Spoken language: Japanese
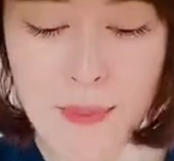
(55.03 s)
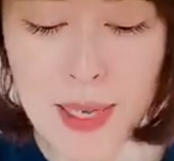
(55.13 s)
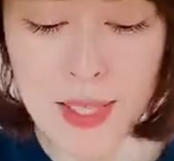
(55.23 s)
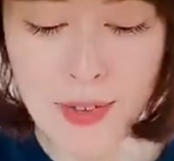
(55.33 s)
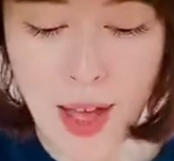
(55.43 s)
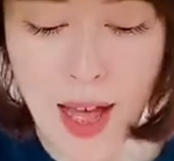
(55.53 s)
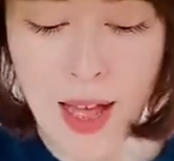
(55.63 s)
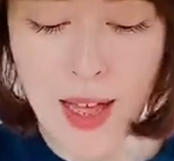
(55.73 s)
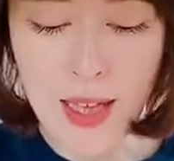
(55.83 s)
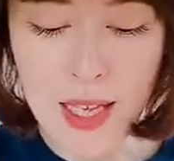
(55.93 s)
まず
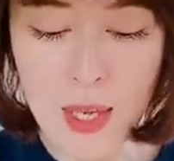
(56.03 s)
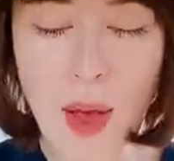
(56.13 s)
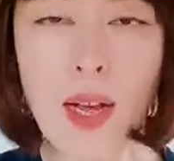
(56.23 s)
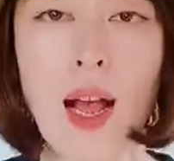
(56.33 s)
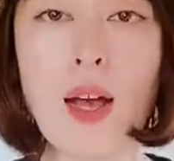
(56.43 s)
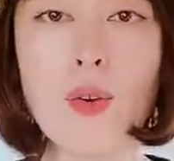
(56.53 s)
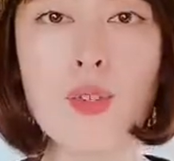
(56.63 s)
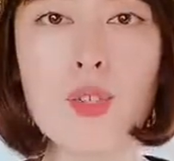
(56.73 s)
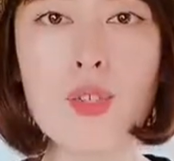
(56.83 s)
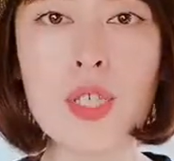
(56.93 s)
は違和感を
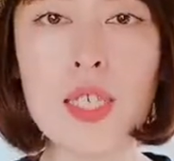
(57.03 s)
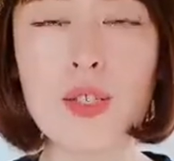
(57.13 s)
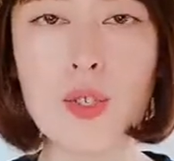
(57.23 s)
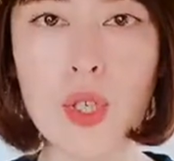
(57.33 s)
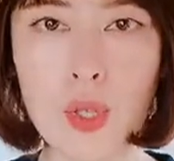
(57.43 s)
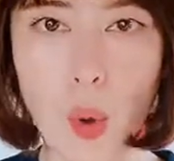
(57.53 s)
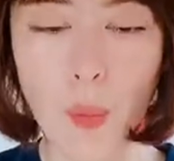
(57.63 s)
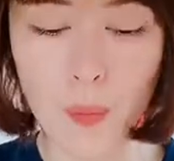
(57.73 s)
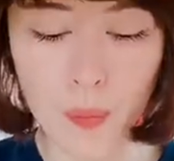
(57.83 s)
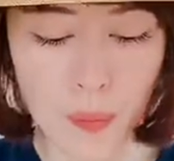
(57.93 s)
重視する
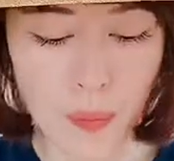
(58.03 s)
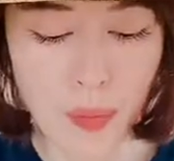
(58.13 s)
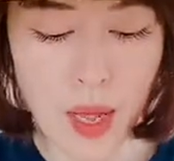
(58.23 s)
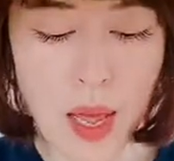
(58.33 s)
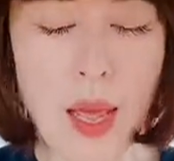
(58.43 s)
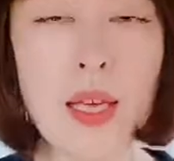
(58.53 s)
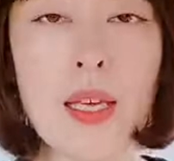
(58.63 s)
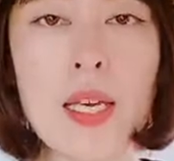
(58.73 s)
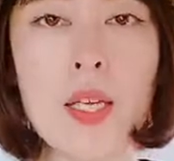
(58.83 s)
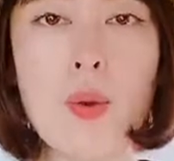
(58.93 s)
人、
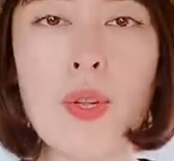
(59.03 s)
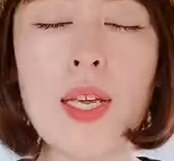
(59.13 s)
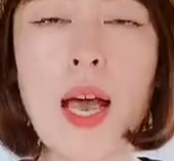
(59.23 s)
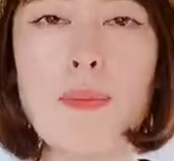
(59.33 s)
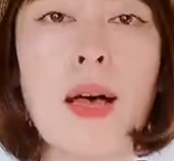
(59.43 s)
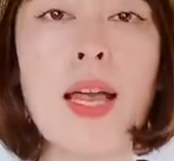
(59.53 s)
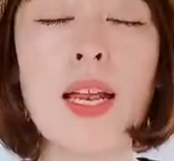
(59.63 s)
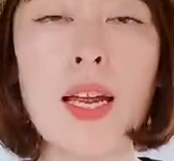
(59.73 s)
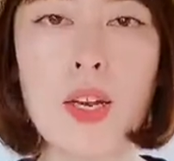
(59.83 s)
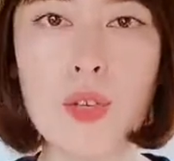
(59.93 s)
人に甘え
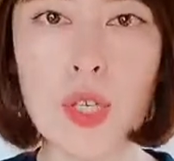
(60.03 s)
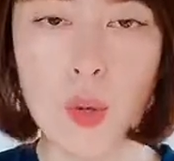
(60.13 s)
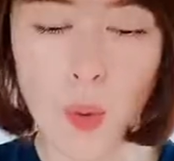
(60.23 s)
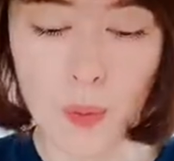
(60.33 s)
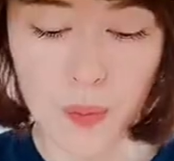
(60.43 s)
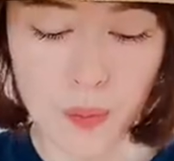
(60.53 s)
られる人、